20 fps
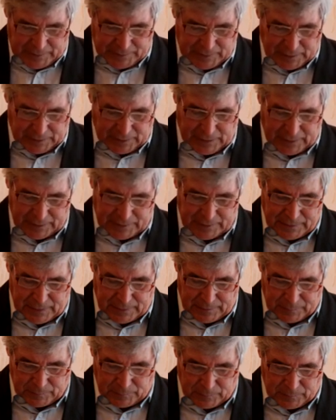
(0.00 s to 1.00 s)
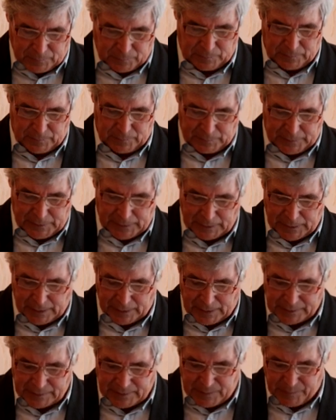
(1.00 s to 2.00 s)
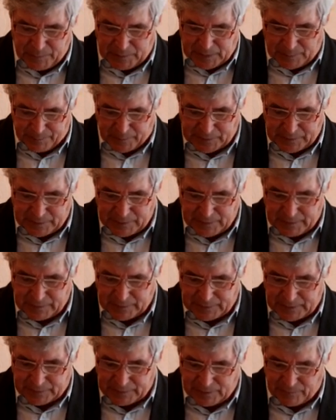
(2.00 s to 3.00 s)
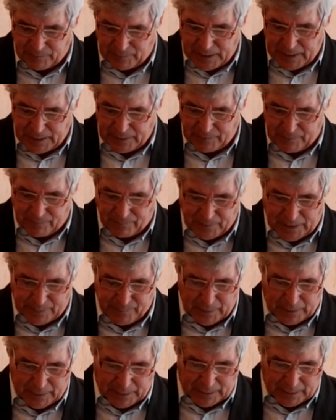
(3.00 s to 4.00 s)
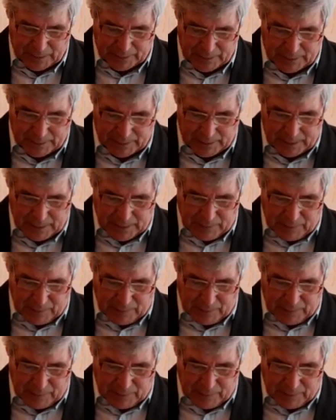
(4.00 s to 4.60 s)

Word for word: согласно декларации безопасности, составляет 2 миллиарда